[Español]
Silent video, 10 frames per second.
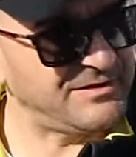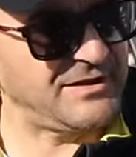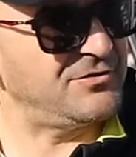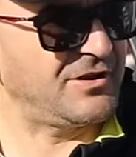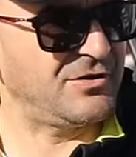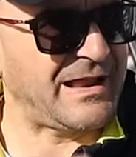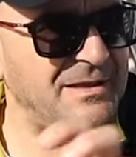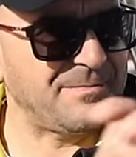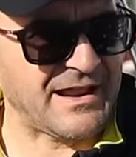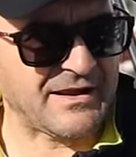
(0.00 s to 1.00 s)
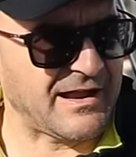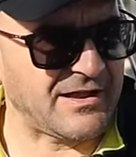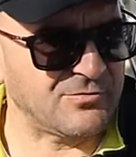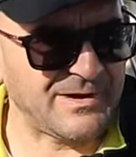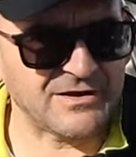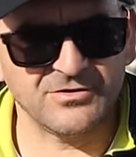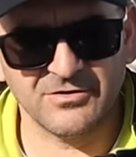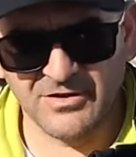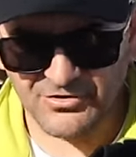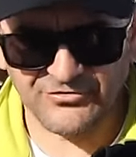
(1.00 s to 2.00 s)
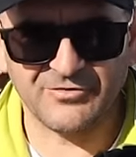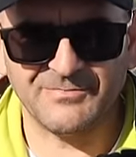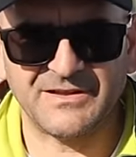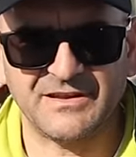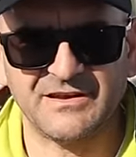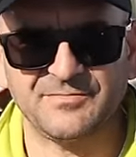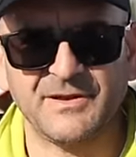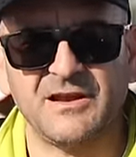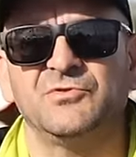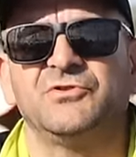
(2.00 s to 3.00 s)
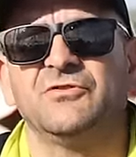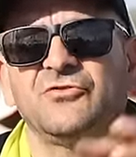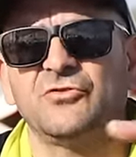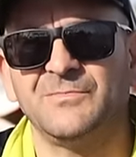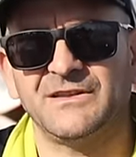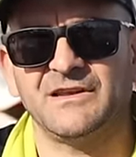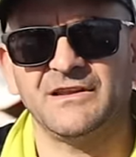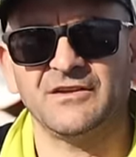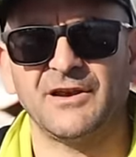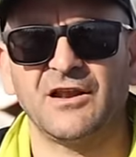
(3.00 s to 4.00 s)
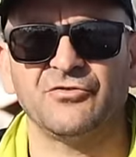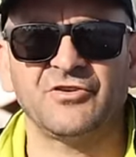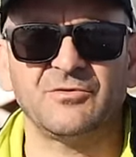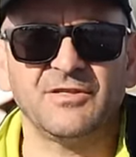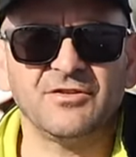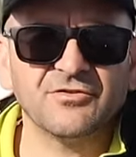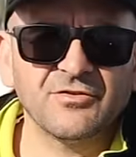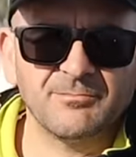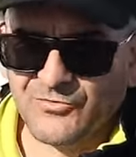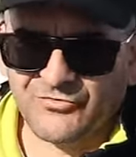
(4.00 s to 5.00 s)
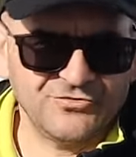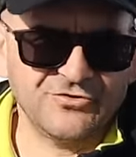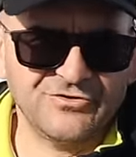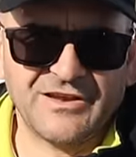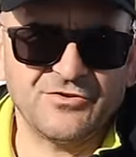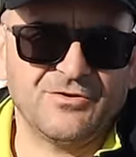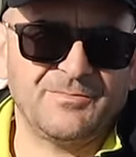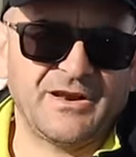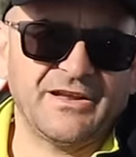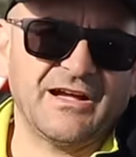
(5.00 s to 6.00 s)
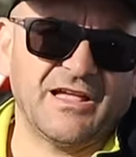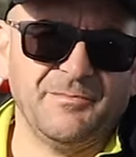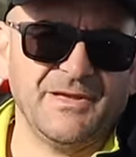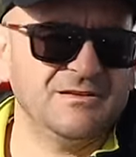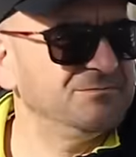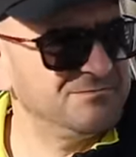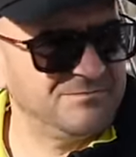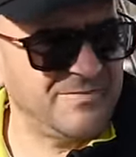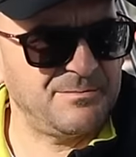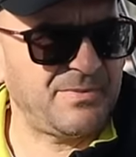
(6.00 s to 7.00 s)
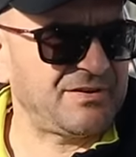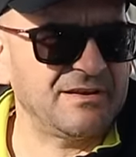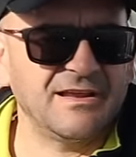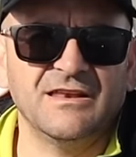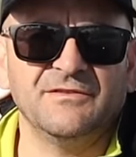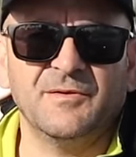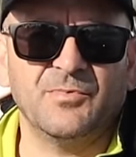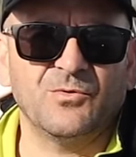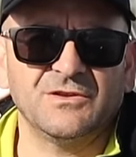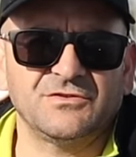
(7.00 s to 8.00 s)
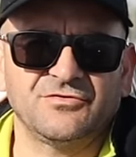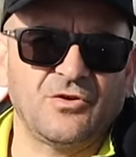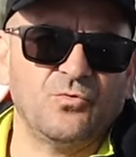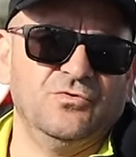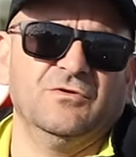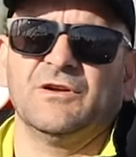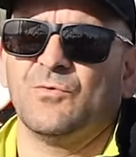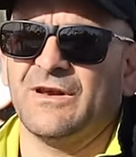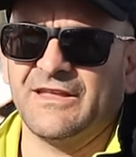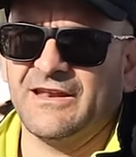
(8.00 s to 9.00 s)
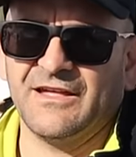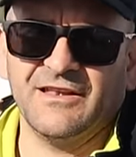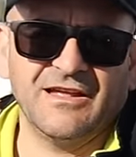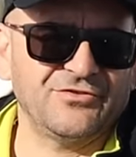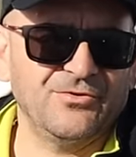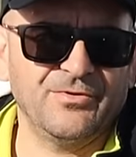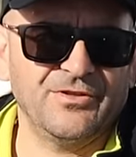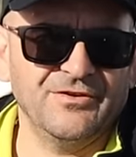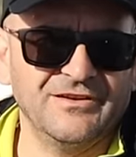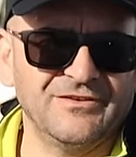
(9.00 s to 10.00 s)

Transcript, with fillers: pensando que no vale para arrancar un barco, no son baterías para el motor, son baterías para los servicios. Vamos, yo ya no compraría GM, me pasaría al IFEPO 4 seguro, en cualquiera de las soluciones.